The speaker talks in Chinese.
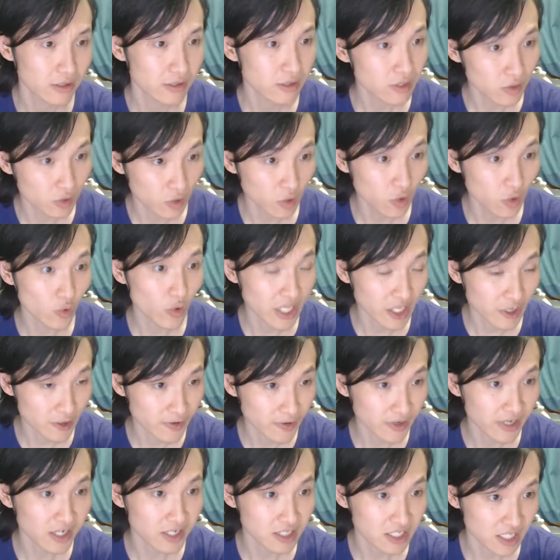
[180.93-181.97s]
德国念
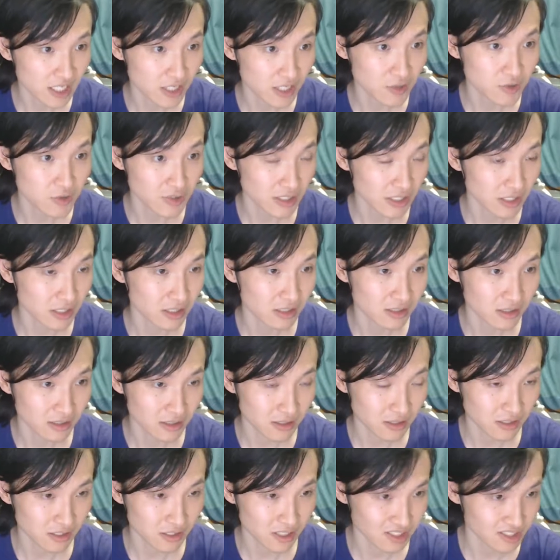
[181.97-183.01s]
论和现象学，
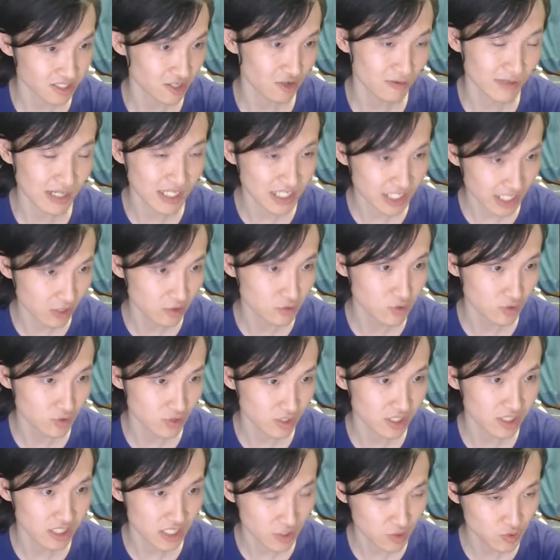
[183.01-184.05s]
以及后面结构主义
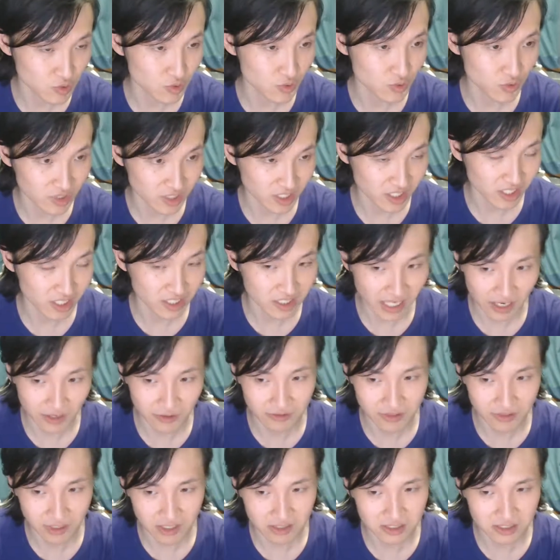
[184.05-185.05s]
的这些术语是可以采用的，